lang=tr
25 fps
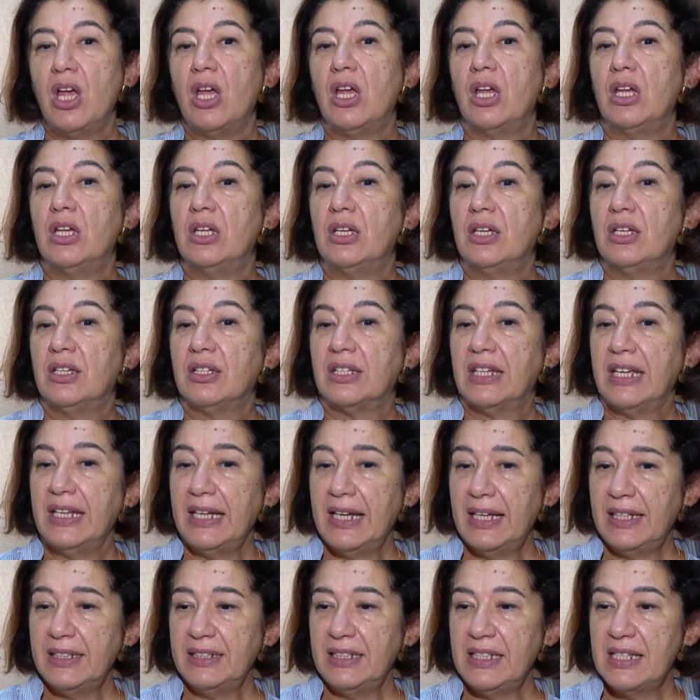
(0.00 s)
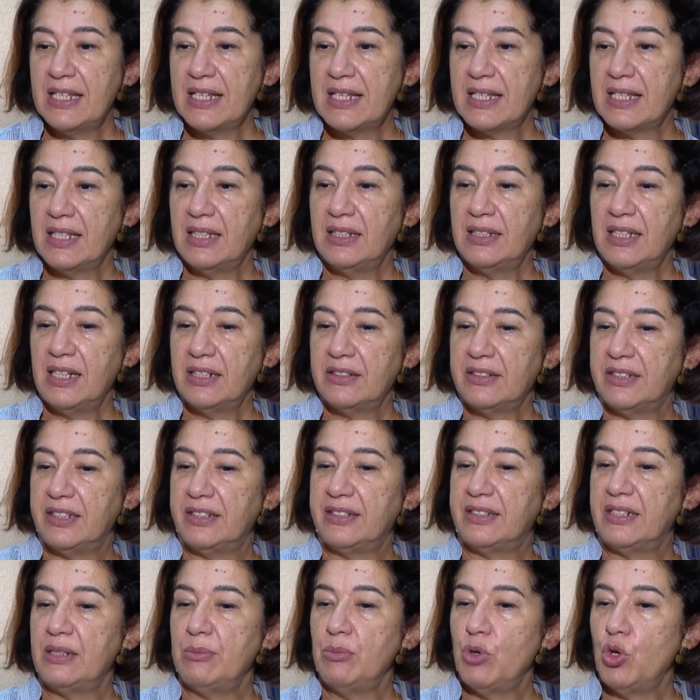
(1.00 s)
E, genelde insanlar
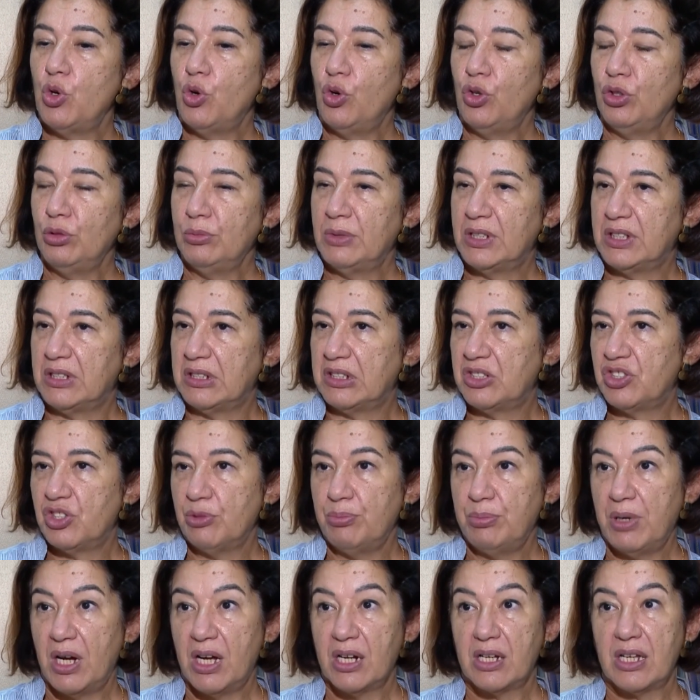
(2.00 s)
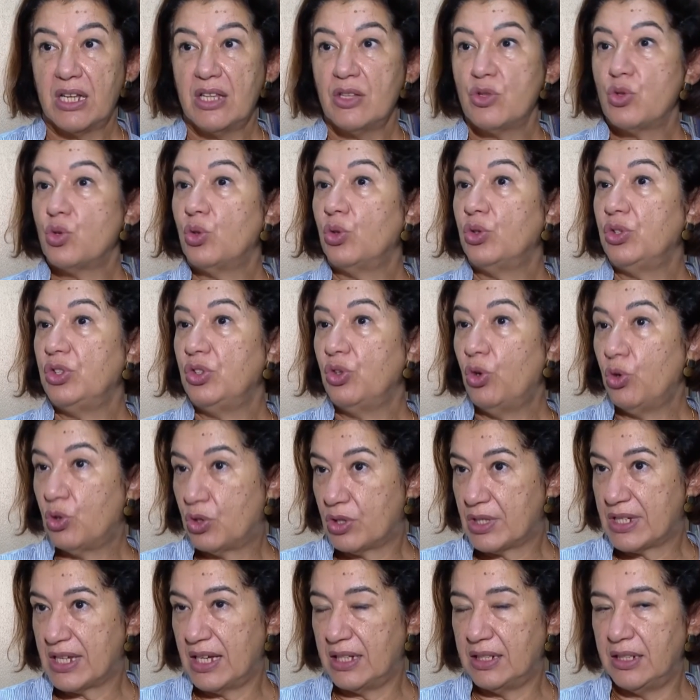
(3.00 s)
titreme olmadıkça Parkinson yok
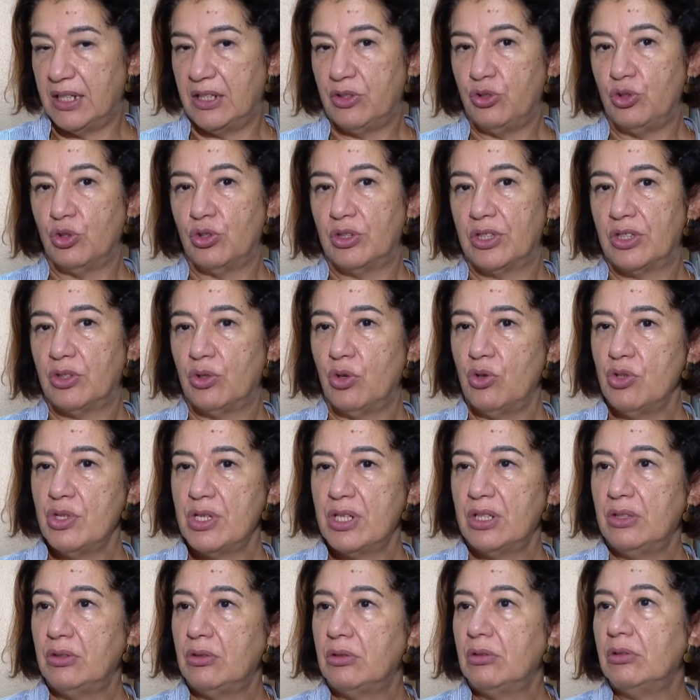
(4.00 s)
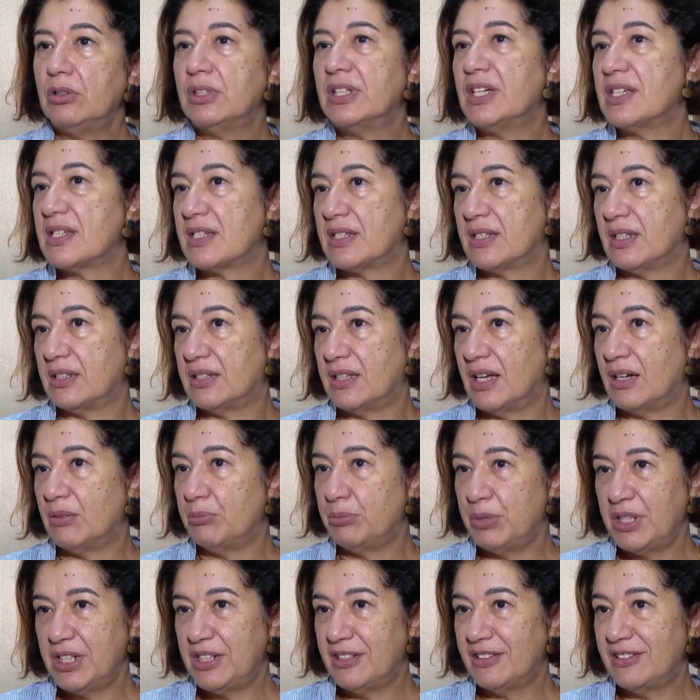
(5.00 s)
zannediyorlar. Oysa 4
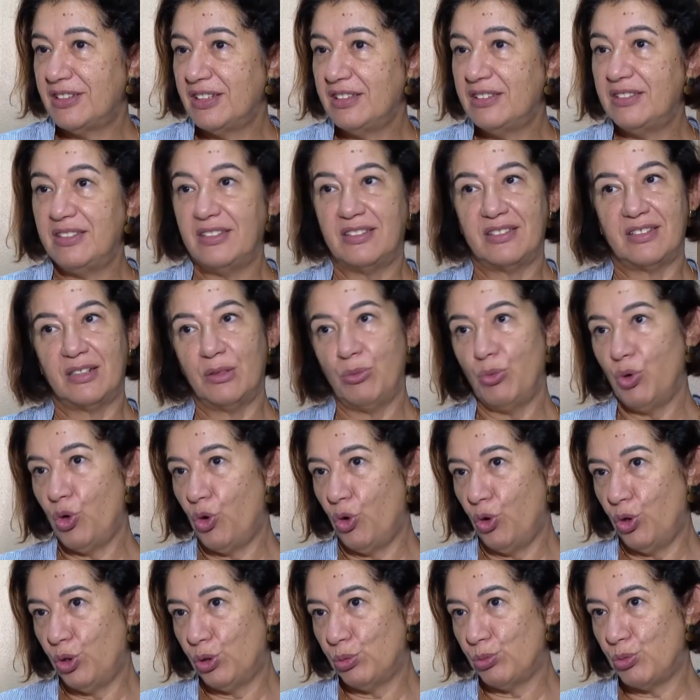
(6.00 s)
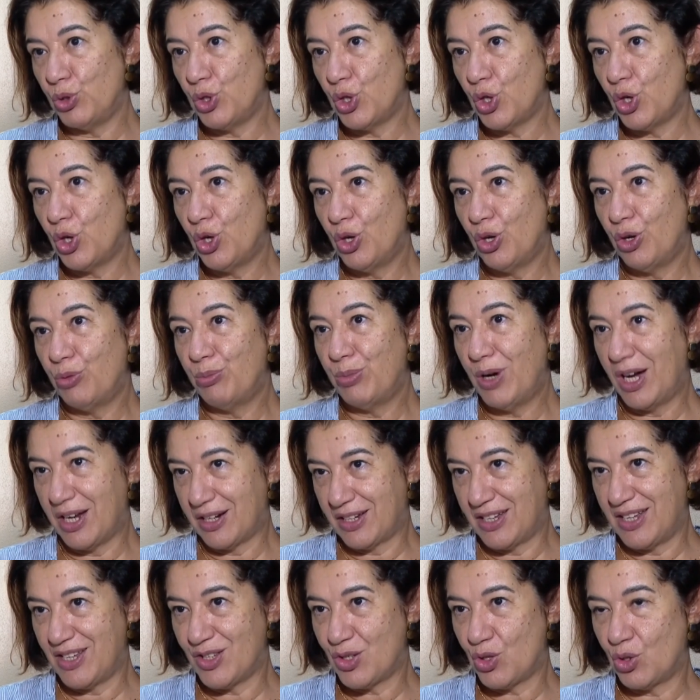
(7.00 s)
hastadan birinde titreme olmuyor.
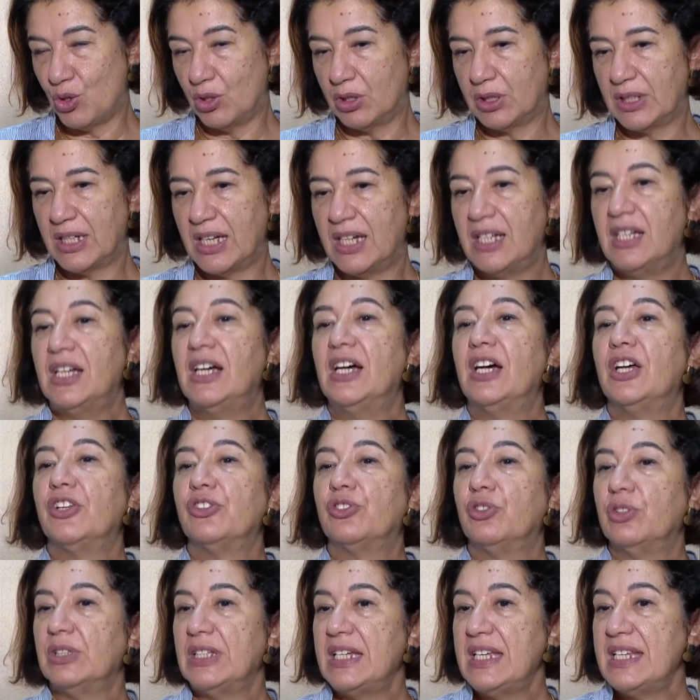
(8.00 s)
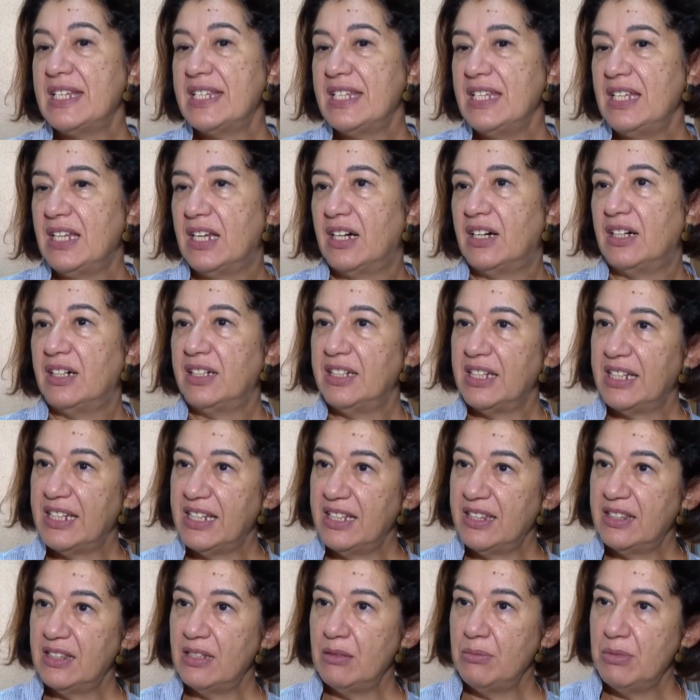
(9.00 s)
Parkinson'da. Dolayısıyla
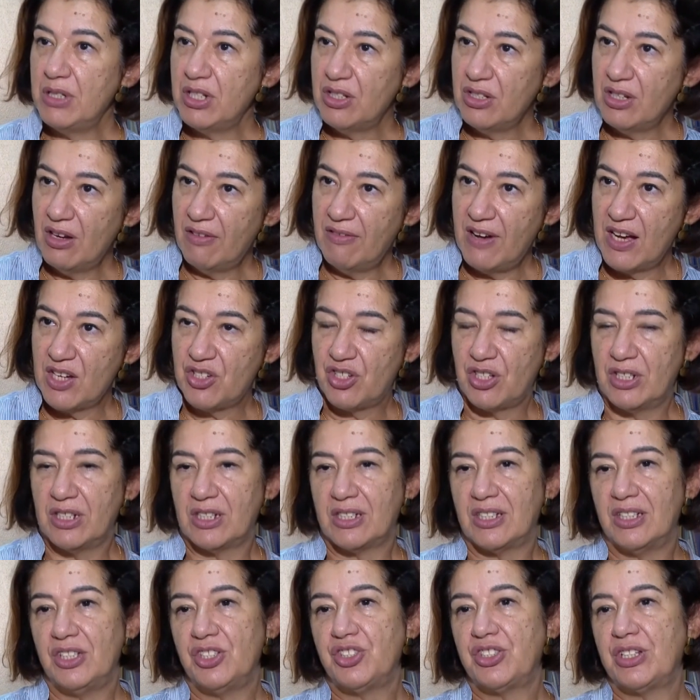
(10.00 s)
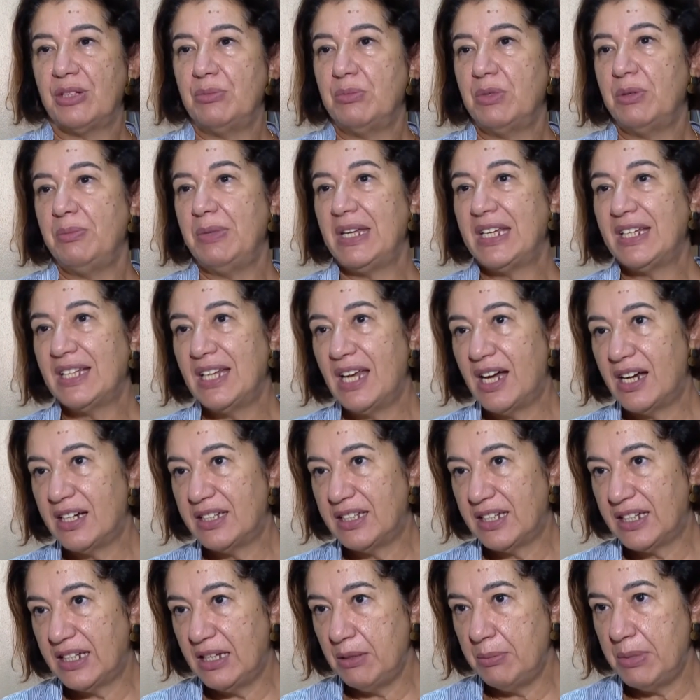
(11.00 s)
harekette bir yavaşlık, işte
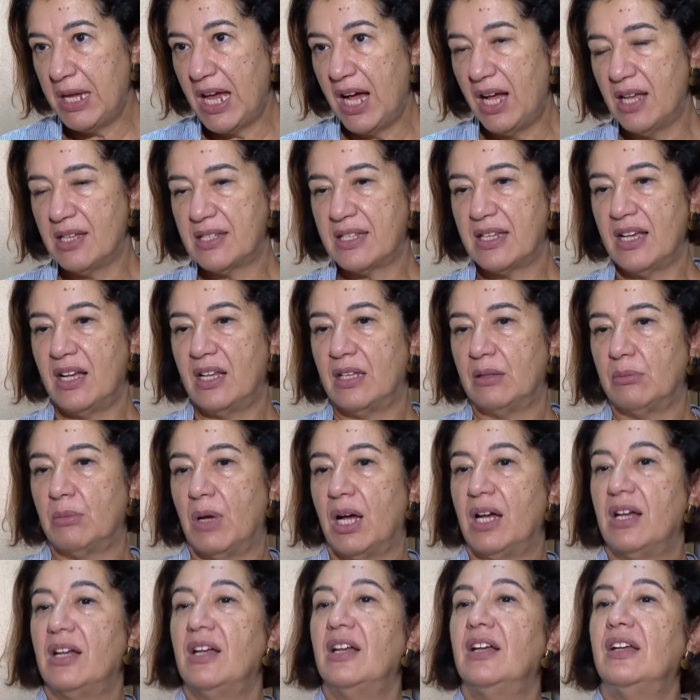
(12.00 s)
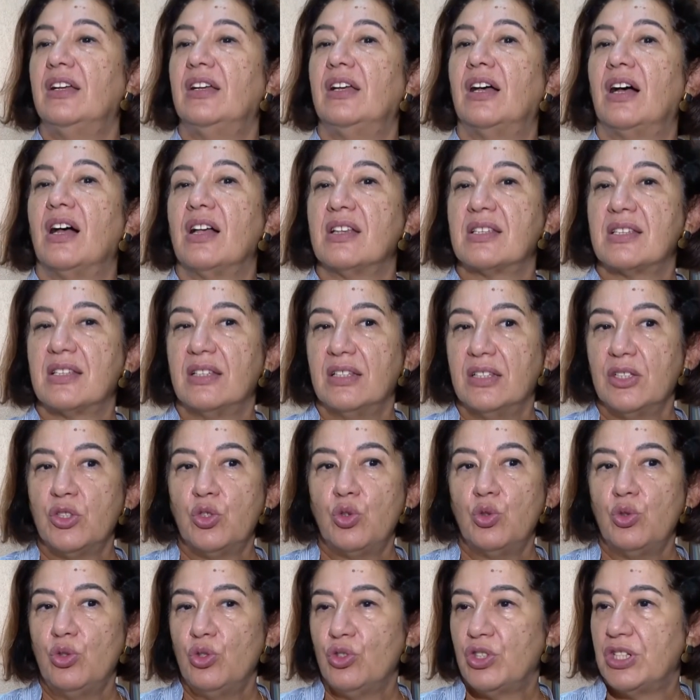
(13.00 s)
mimiklerdeki bir azalma, hastanın
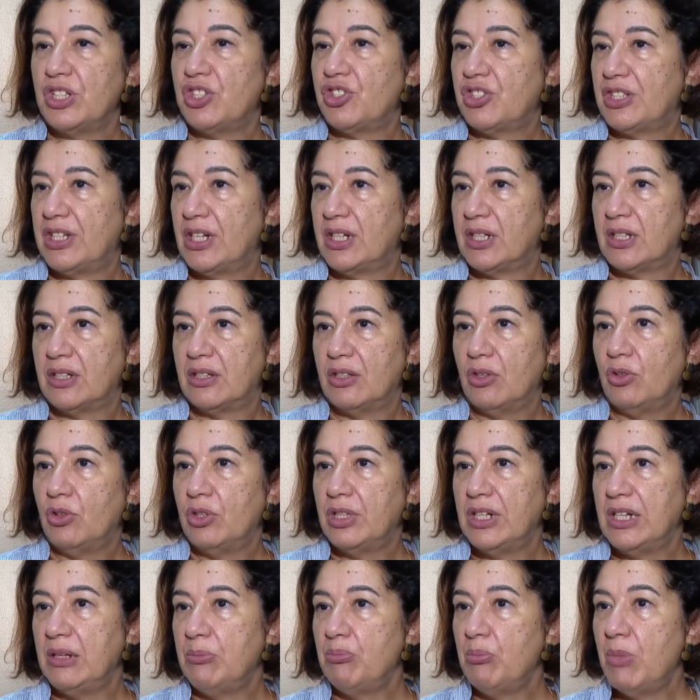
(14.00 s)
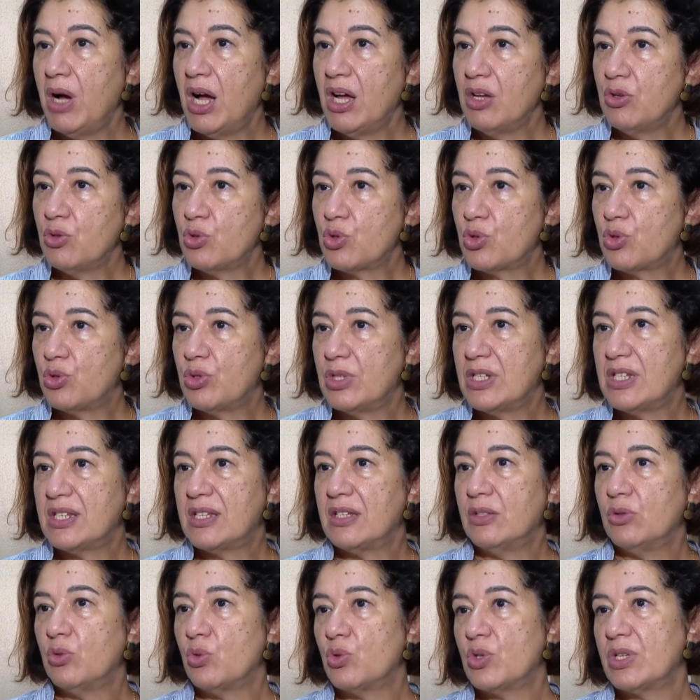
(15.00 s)
günlük işlerinde örneğin banyo
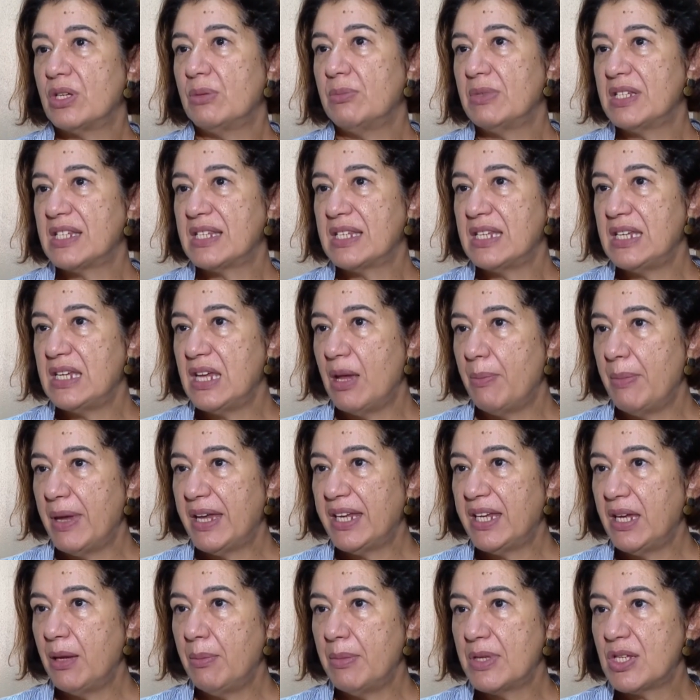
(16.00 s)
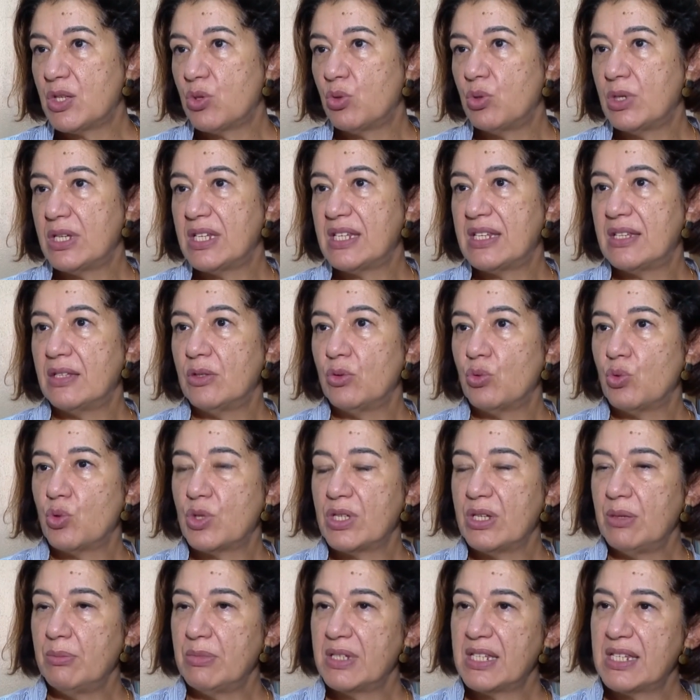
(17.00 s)
süresinin uzaması, yemek yeme süresinin
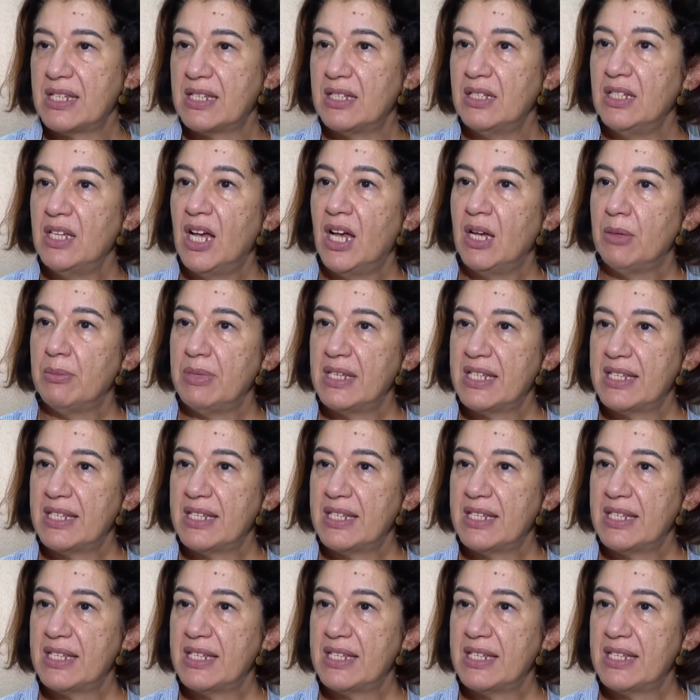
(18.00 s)
uzaması, bir